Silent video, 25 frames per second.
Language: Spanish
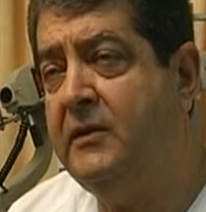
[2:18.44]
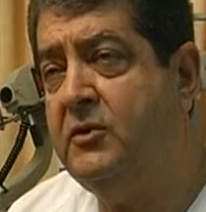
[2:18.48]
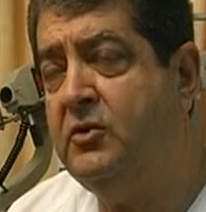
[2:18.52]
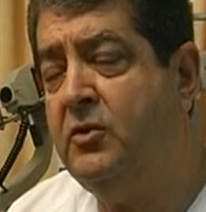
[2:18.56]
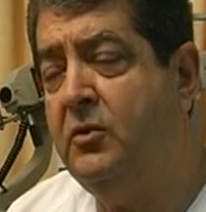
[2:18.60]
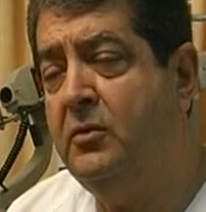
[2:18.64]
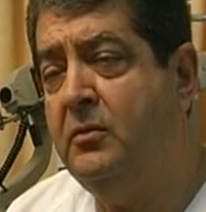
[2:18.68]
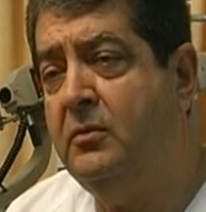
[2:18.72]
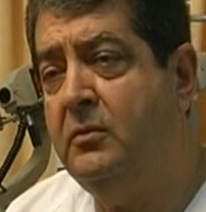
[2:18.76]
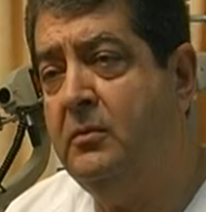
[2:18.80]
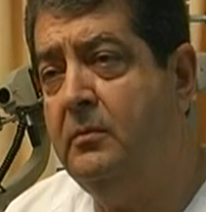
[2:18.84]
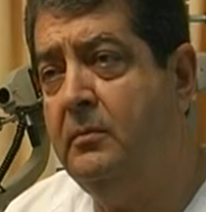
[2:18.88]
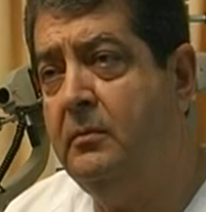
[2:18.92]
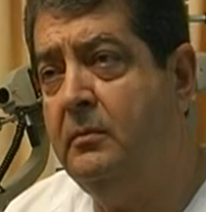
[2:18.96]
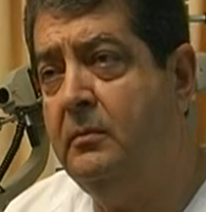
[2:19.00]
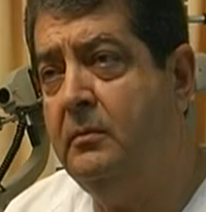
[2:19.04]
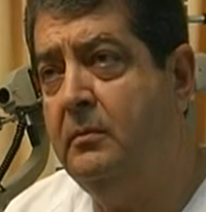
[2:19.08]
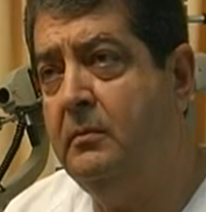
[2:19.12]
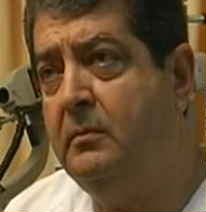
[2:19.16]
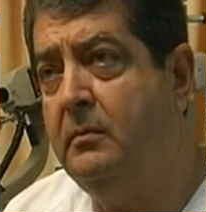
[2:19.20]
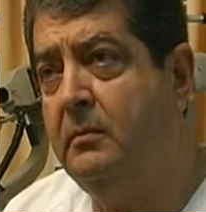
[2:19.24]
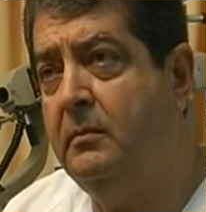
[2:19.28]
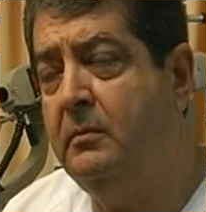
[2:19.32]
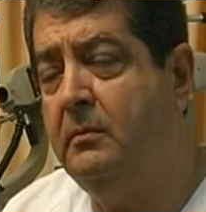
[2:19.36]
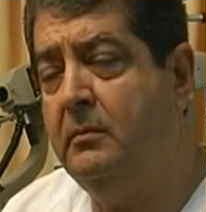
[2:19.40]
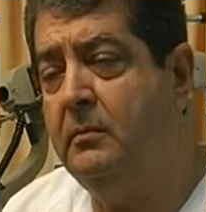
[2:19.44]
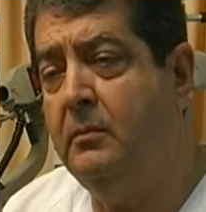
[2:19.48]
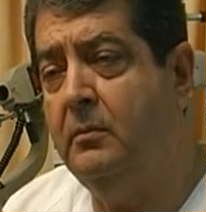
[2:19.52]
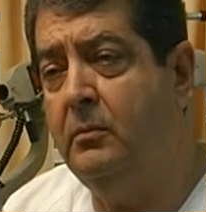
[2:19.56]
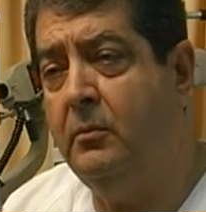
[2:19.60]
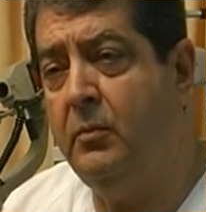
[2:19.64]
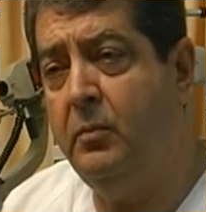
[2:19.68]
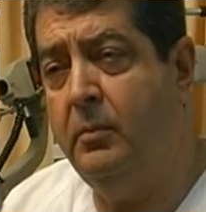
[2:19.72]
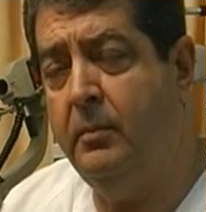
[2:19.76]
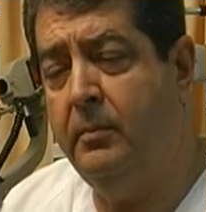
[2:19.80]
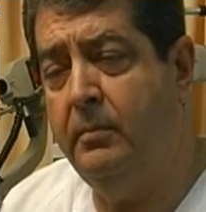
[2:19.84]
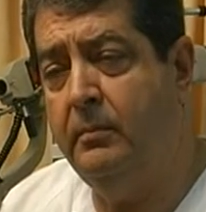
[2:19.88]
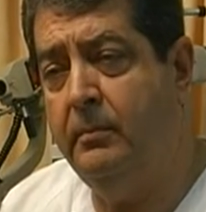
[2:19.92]
que son mm,
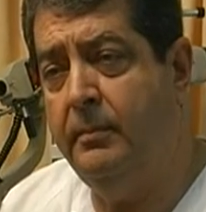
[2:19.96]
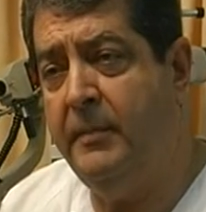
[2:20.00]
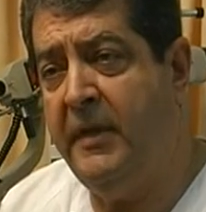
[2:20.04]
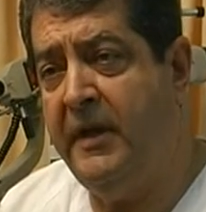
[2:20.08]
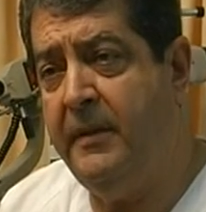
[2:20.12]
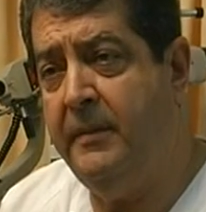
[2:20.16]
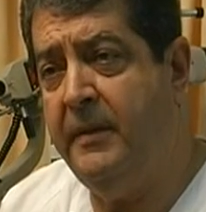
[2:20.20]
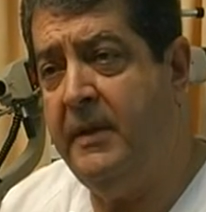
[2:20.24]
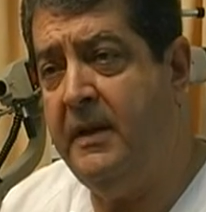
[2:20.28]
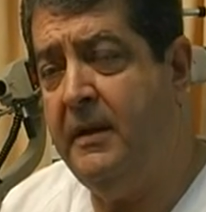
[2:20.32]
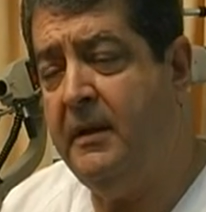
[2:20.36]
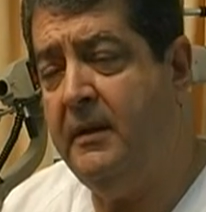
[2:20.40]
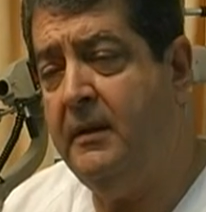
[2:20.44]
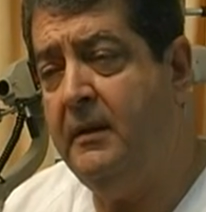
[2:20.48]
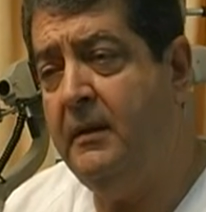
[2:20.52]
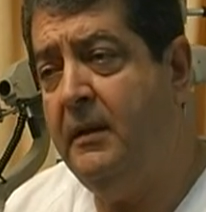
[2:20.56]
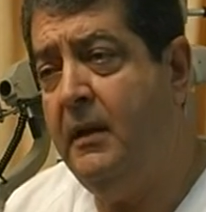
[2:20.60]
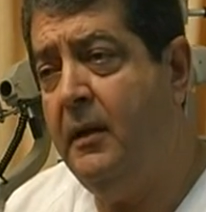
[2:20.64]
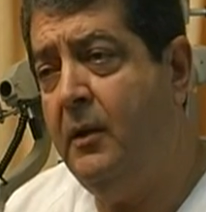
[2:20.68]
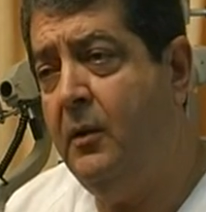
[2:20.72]
previas